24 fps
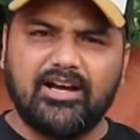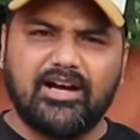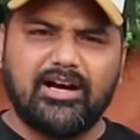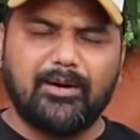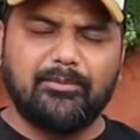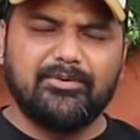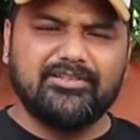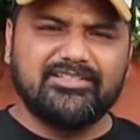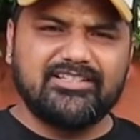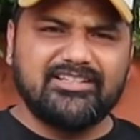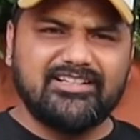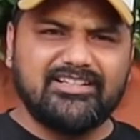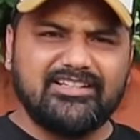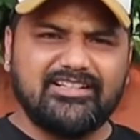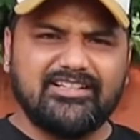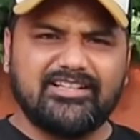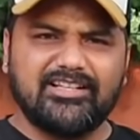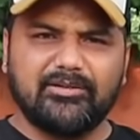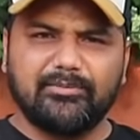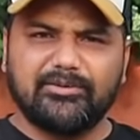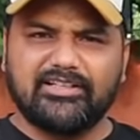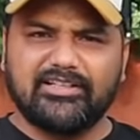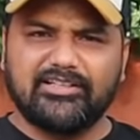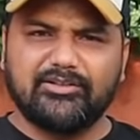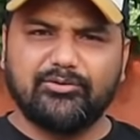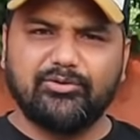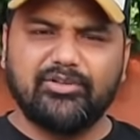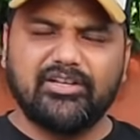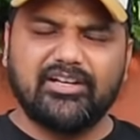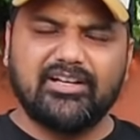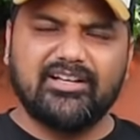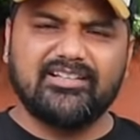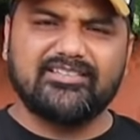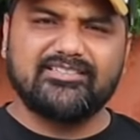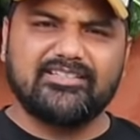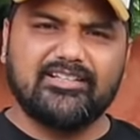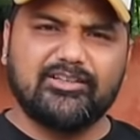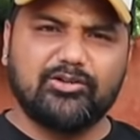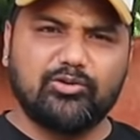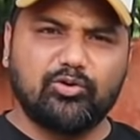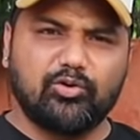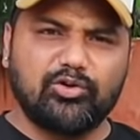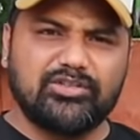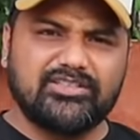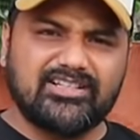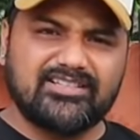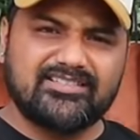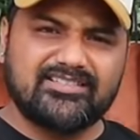अब इसकी डिटेल बताता हूँ ये है सन दो